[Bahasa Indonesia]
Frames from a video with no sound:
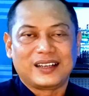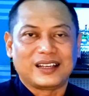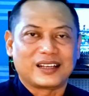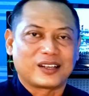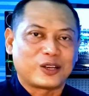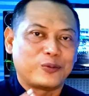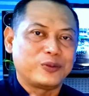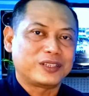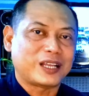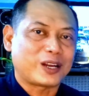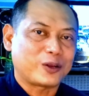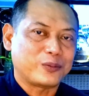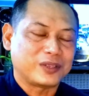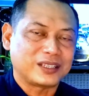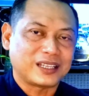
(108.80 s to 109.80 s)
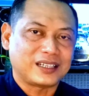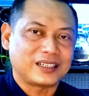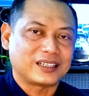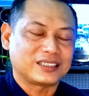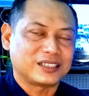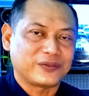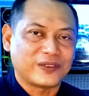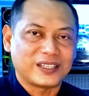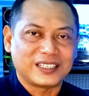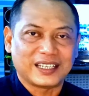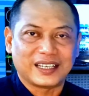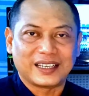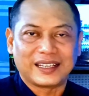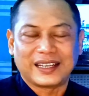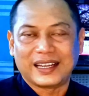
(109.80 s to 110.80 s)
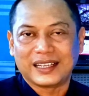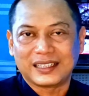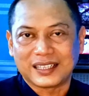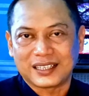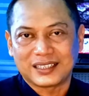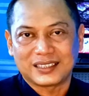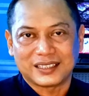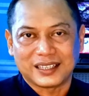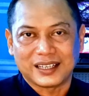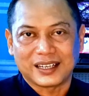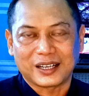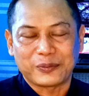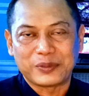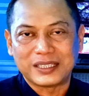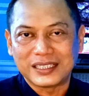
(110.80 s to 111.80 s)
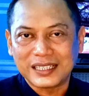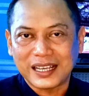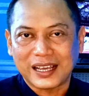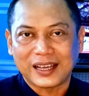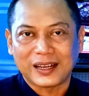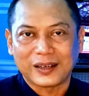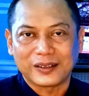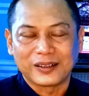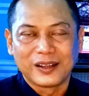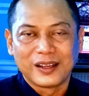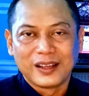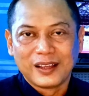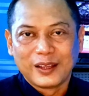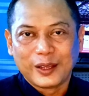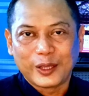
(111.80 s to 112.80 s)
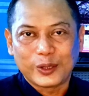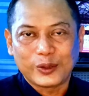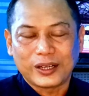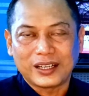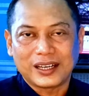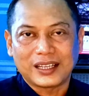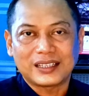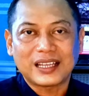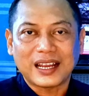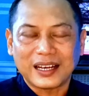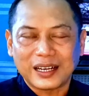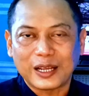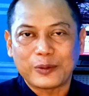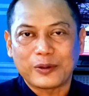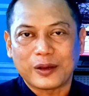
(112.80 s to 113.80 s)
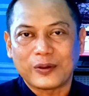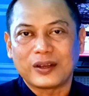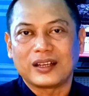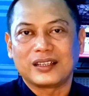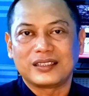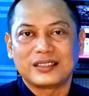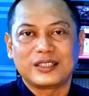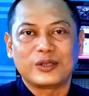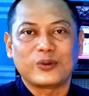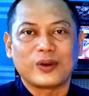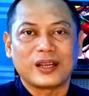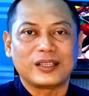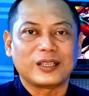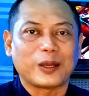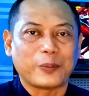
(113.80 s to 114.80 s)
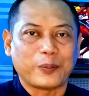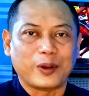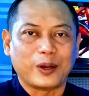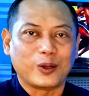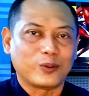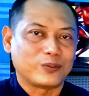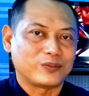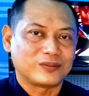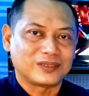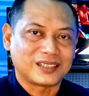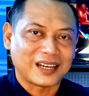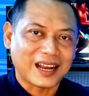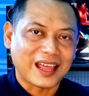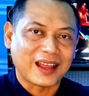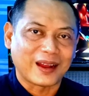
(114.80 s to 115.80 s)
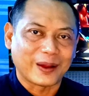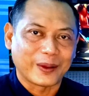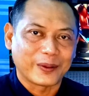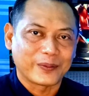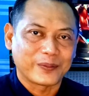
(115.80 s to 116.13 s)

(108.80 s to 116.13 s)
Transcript: Nah komentar-komentar yang sifatnya haters ya kebencian itu adalah tanda bahwa jiwanya belum tenang.